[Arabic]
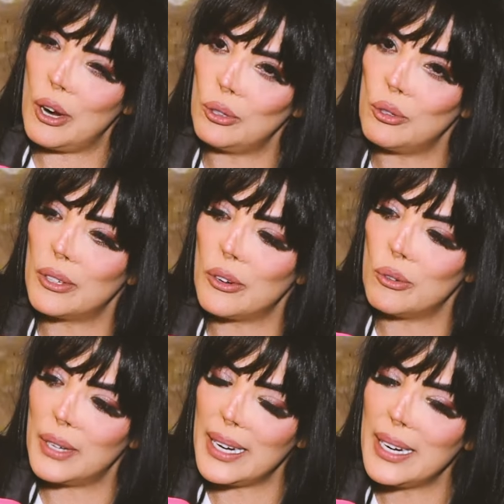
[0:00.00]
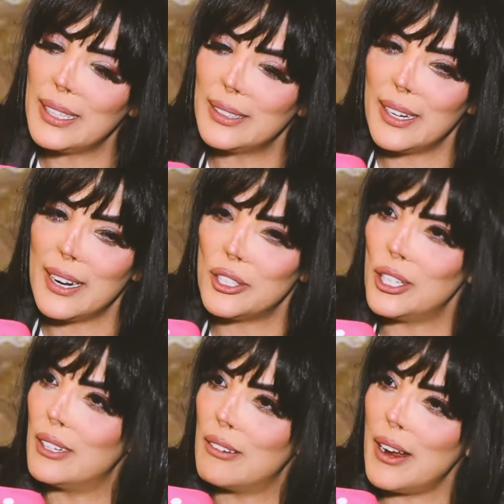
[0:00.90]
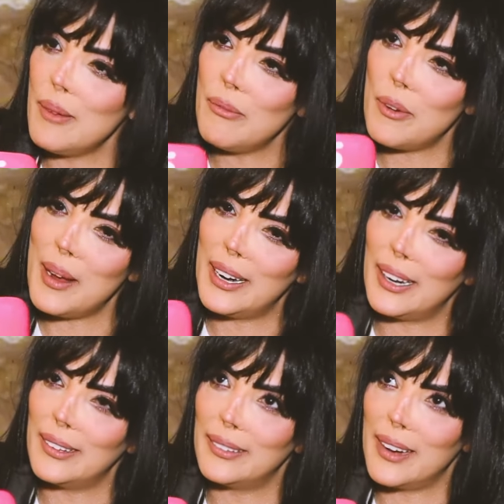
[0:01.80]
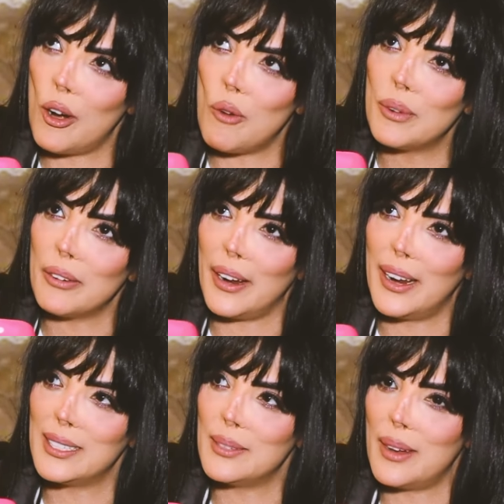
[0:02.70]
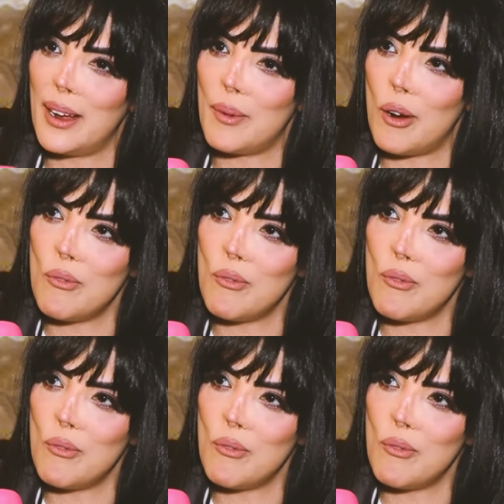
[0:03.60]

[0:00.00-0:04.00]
في وقت قليل ان انا اشيل الرحم فمعنى كده ان انا عمري في حياتي ما هبقى